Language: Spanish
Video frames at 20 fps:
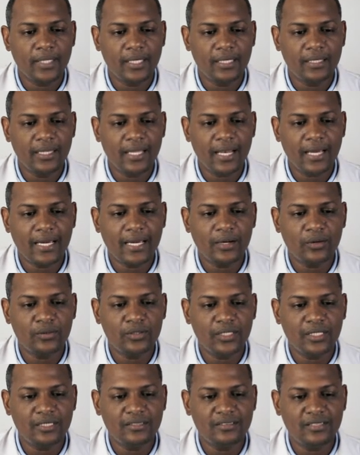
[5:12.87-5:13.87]
que es de la
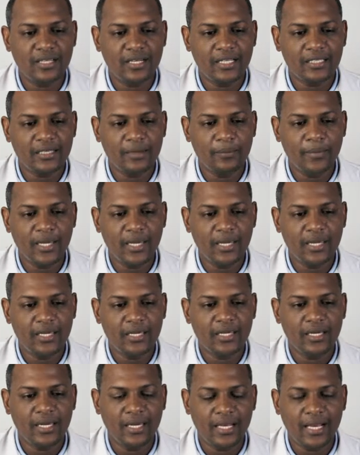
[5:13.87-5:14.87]
carótida externa
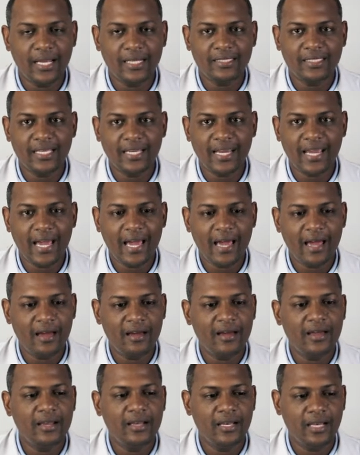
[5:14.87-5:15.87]
también, que es la
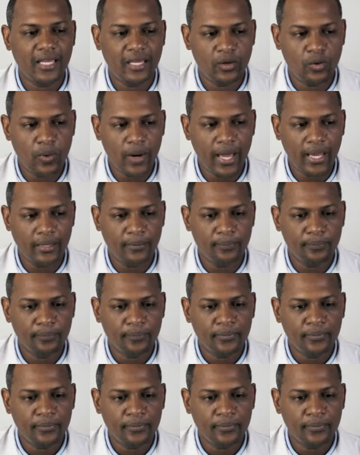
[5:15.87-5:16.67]
arteria lingual.